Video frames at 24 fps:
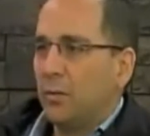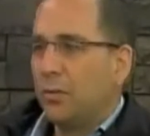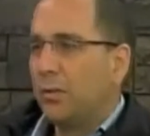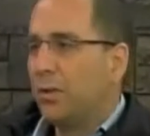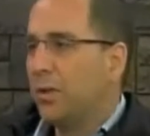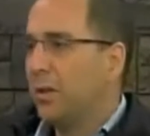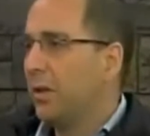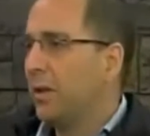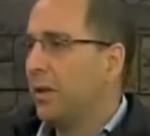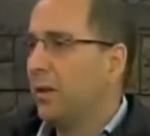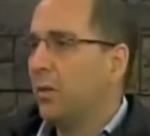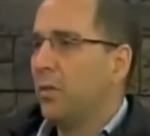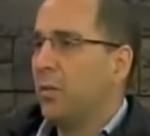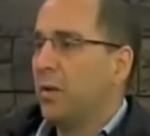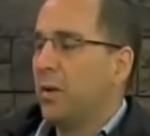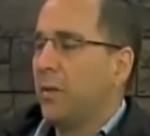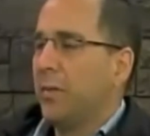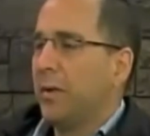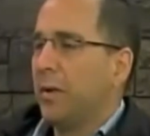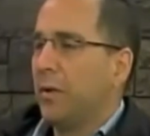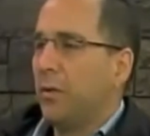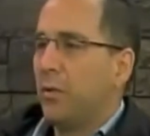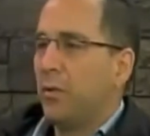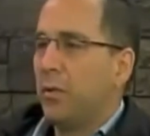no tienen
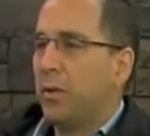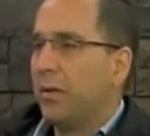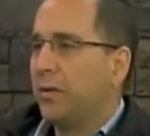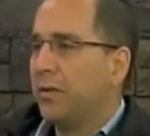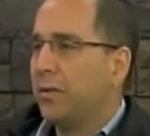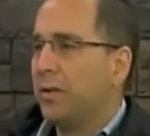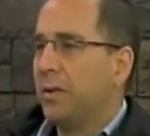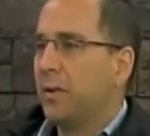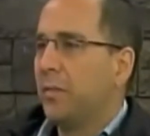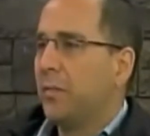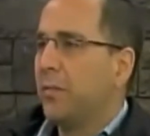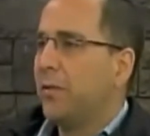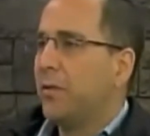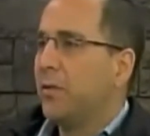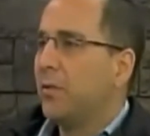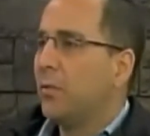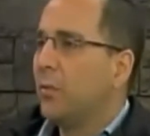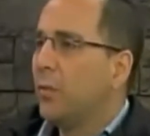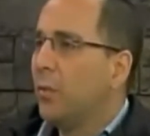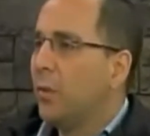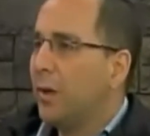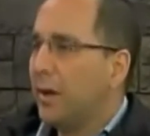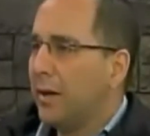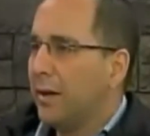ninguna mejora y siguen
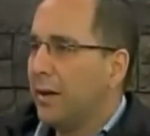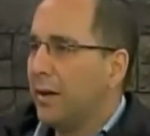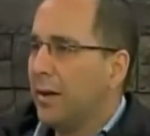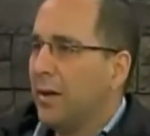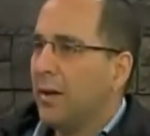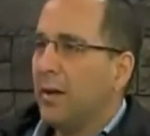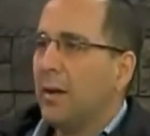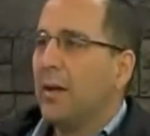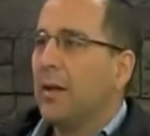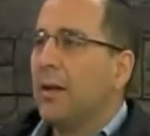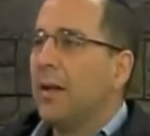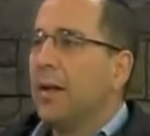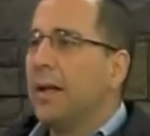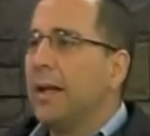viviendo igual. Esto